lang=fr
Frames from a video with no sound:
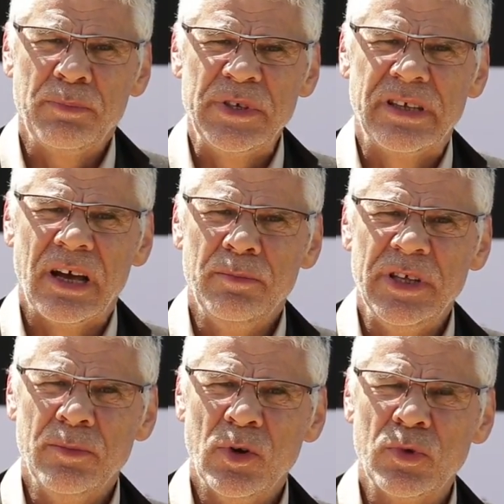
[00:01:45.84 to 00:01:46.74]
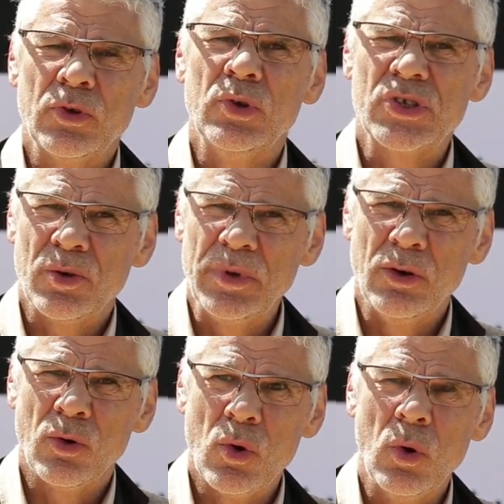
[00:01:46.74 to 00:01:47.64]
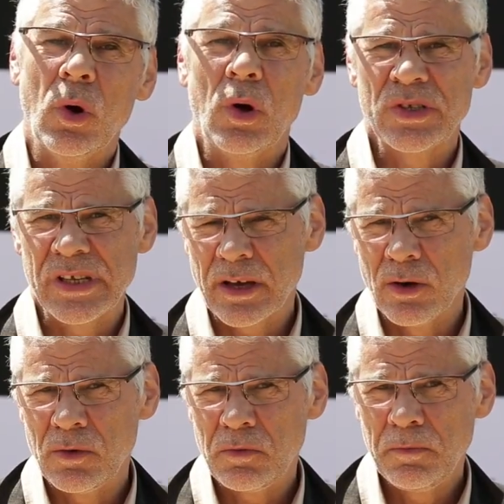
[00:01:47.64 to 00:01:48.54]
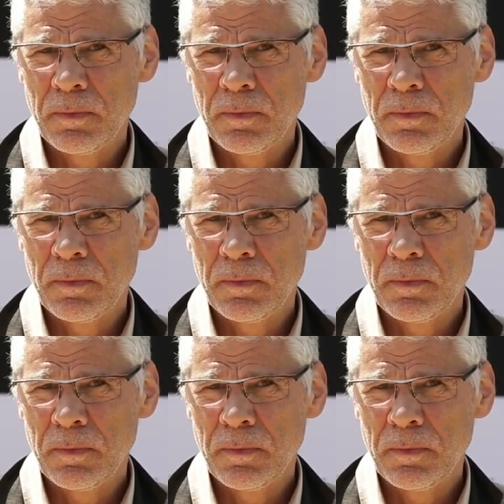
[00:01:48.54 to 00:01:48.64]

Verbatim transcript: capital minimum de 200 000 euros en 5 ans.